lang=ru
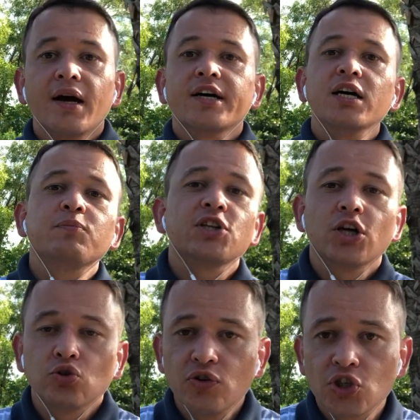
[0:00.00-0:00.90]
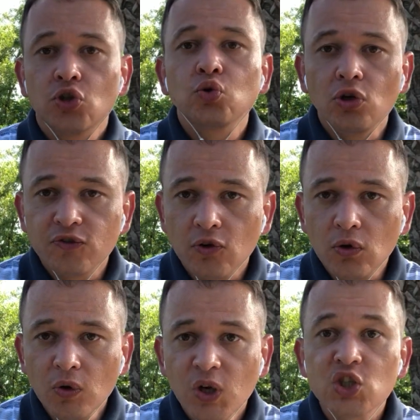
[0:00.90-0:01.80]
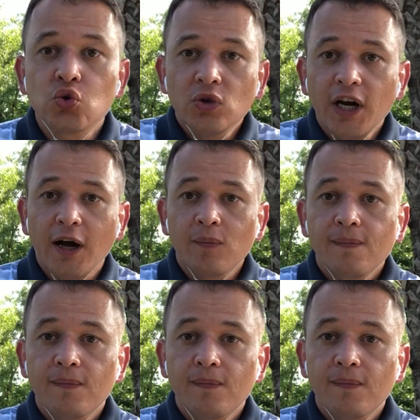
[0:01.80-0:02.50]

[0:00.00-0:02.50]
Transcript: Как подготовиться к TOEFL с нуля?